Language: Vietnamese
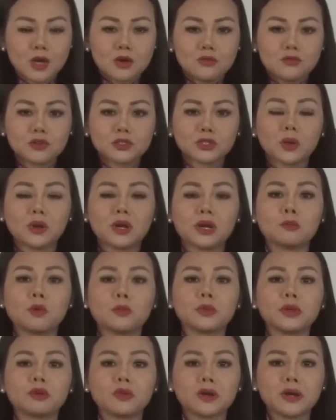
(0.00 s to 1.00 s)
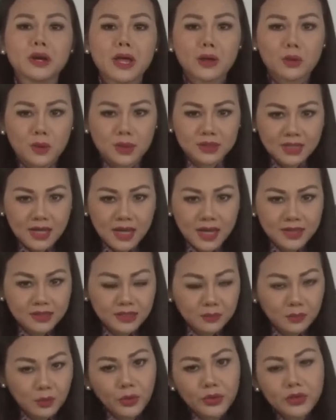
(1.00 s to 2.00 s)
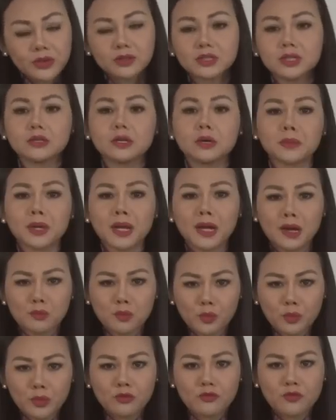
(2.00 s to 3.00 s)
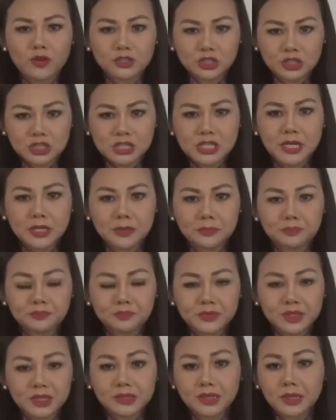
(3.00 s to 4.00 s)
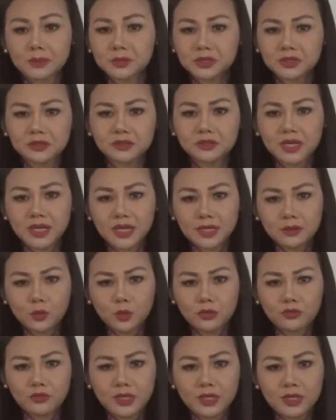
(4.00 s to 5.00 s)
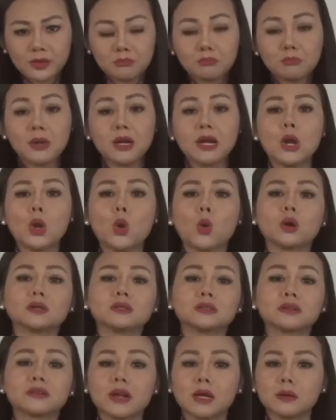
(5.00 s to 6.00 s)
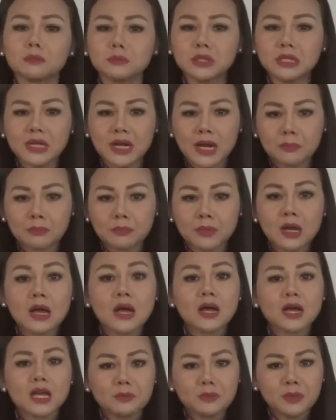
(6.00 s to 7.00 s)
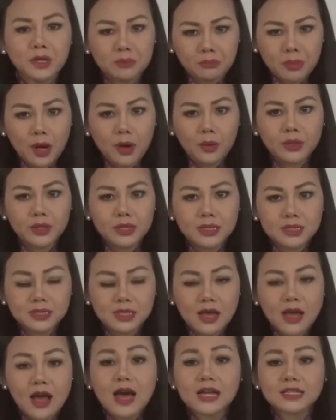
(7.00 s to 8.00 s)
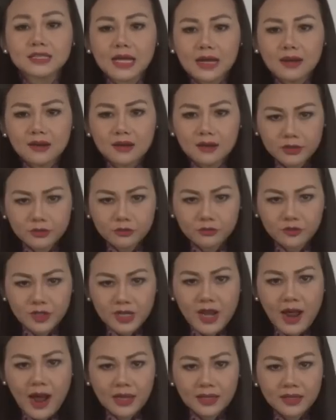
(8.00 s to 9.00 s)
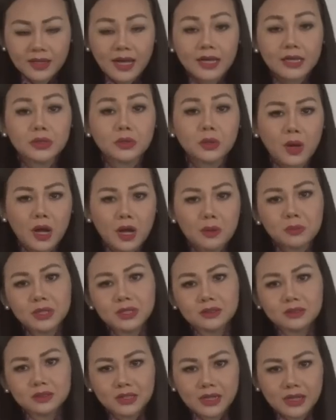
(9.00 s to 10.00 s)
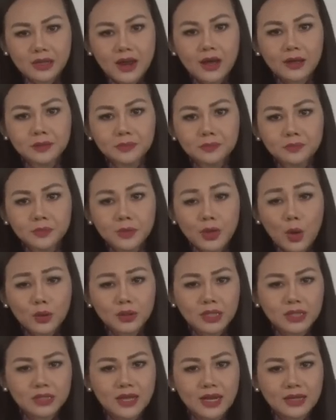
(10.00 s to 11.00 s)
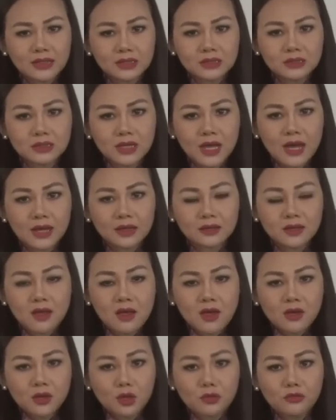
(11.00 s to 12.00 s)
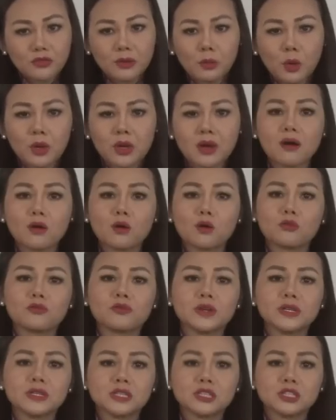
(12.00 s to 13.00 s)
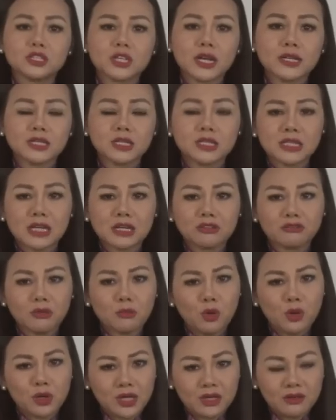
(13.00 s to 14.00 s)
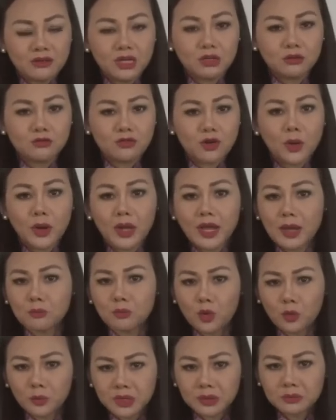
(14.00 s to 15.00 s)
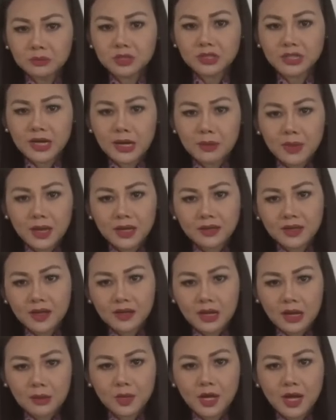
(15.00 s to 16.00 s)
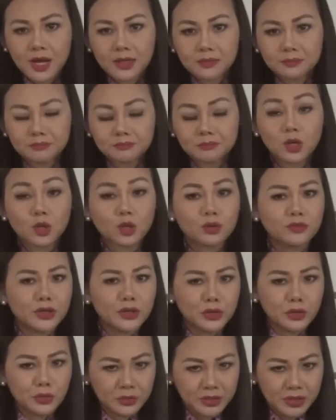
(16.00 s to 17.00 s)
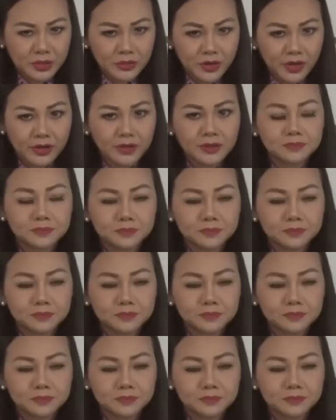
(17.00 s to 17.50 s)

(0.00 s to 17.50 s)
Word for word: Vừa rồi là một những vấn đề quanh ta. Tiếp nối chương trình hôm nay là một nhân vật sự kiện. Thanh Tâm xin gửi đến quý vị bình luận năm mươi năm Hiệp định Paris, thắng lợi vĩ đại hay hòa bình cay đắng của tác giả Tường An do Facebooker Hùng Phi chia sẻ trên trang Facebook cá nhân vào ngày hai mươi bốn tháng mười năm hai nghìn không trăm hai mươi hai. Mời quý vị cùng theo dõi.